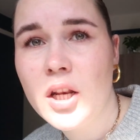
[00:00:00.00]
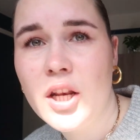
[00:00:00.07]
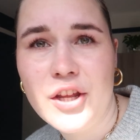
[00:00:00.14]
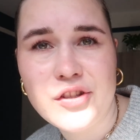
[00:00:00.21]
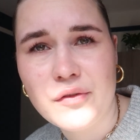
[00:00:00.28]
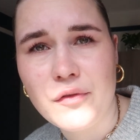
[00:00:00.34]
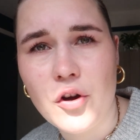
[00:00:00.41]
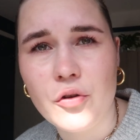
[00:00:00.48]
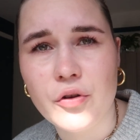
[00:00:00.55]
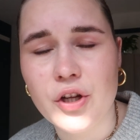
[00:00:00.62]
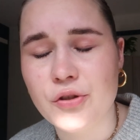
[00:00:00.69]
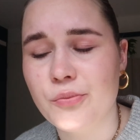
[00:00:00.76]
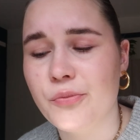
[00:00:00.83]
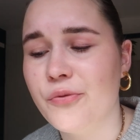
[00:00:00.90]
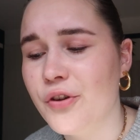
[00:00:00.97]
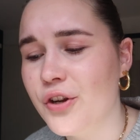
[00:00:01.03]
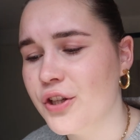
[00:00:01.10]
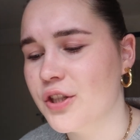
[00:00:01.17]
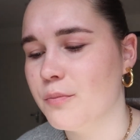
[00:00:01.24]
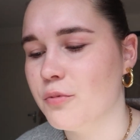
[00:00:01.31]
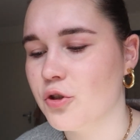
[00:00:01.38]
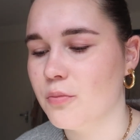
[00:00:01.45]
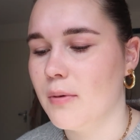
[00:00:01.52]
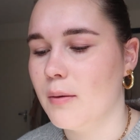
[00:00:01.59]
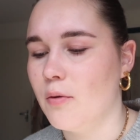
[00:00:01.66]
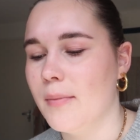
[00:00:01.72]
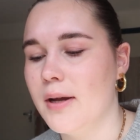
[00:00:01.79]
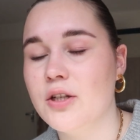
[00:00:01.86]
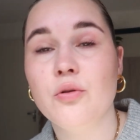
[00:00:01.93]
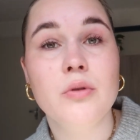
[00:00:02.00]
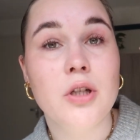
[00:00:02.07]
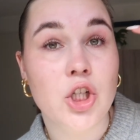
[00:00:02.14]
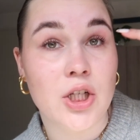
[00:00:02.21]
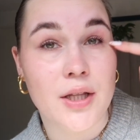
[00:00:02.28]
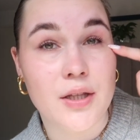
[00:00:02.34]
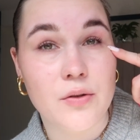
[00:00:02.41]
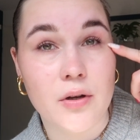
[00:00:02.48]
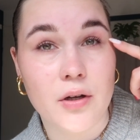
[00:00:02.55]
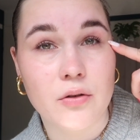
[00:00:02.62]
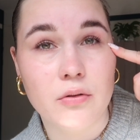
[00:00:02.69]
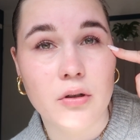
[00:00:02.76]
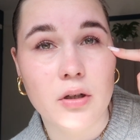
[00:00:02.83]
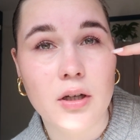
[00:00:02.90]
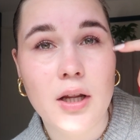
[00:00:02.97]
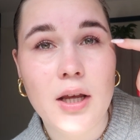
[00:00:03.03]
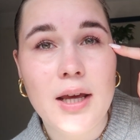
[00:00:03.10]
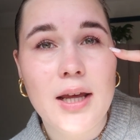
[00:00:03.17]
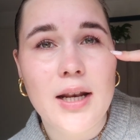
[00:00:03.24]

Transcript: Nächste Woche oder so. Findet sich bestimmt mal ein Moment, um die Stadt zu erkunden.